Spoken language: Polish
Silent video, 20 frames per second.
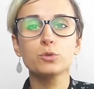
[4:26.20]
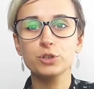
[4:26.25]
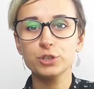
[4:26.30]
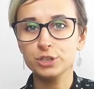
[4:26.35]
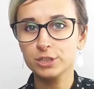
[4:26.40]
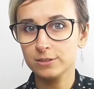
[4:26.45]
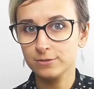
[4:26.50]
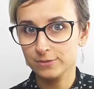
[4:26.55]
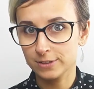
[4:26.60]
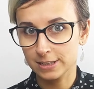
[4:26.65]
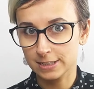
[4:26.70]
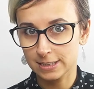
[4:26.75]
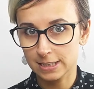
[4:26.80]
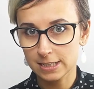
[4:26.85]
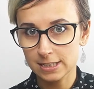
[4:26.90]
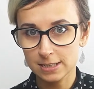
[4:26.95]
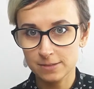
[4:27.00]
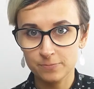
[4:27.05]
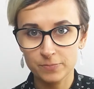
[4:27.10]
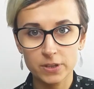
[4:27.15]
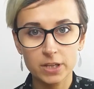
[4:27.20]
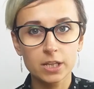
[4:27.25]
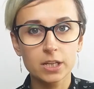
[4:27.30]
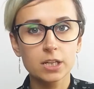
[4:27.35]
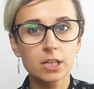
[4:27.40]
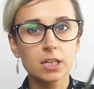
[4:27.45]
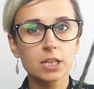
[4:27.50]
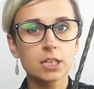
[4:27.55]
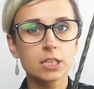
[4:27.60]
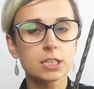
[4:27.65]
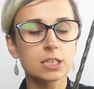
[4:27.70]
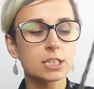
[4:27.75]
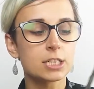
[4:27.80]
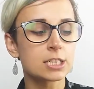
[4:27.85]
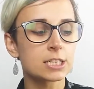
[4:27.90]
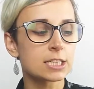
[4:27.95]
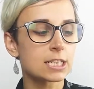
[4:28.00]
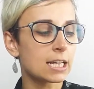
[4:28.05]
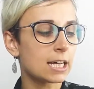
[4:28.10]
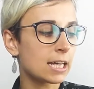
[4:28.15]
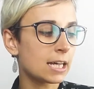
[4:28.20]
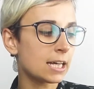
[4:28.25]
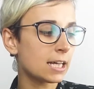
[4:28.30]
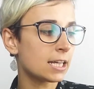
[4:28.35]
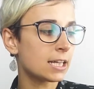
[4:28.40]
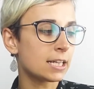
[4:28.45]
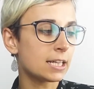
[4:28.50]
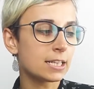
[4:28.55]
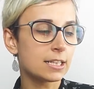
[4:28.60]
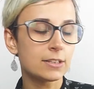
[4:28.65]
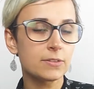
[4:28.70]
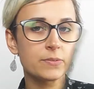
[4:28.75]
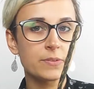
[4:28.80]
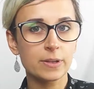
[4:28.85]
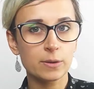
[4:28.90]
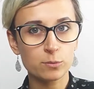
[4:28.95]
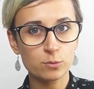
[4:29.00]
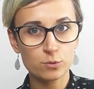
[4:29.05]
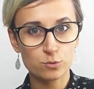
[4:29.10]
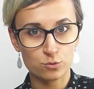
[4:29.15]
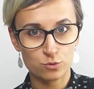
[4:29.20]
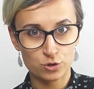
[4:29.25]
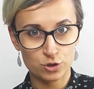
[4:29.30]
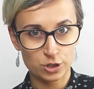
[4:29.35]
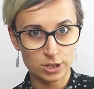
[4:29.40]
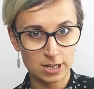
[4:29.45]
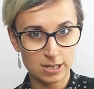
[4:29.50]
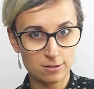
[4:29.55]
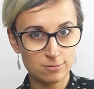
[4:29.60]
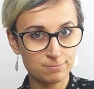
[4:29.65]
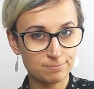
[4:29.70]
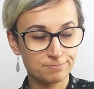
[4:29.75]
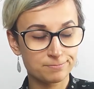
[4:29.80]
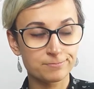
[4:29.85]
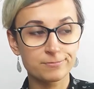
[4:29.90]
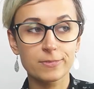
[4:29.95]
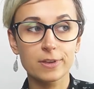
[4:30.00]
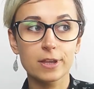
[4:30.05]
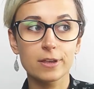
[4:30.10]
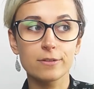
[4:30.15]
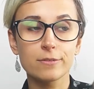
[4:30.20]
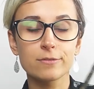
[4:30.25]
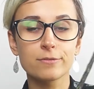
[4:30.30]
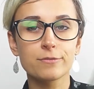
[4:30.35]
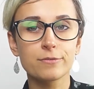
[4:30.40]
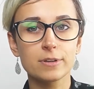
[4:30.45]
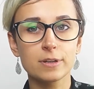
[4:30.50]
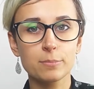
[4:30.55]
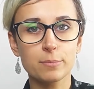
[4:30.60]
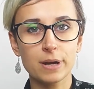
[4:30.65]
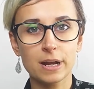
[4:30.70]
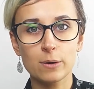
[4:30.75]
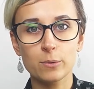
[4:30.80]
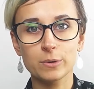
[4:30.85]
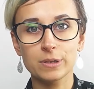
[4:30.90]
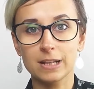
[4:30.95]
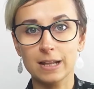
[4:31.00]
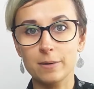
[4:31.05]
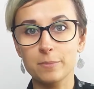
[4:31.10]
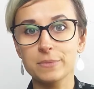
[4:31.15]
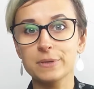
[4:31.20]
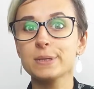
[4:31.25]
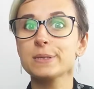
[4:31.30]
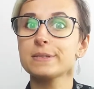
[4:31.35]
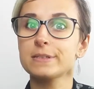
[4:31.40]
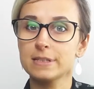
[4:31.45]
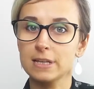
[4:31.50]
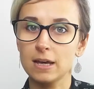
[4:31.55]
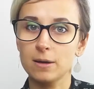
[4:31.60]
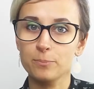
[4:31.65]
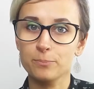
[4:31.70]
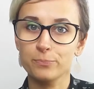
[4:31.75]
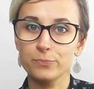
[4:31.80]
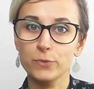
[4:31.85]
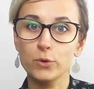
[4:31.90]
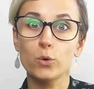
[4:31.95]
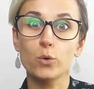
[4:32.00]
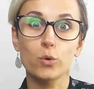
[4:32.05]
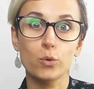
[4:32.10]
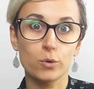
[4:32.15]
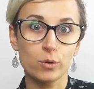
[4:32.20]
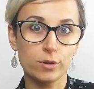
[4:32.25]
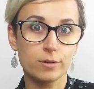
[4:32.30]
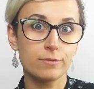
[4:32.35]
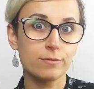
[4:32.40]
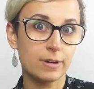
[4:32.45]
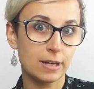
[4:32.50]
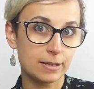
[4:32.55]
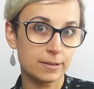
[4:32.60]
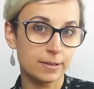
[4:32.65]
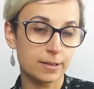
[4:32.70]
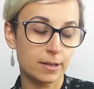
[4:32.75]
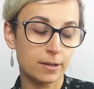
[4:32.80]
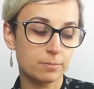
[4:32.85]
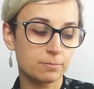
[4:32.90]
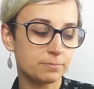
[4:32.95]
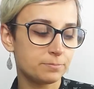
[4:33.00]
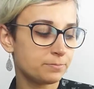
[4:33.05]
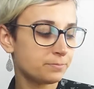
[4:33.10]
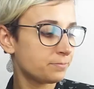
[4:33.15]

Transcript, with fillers: powinniście wiedzieć, że e, tę różdżkę wybrał dla mnie sam Oliwander.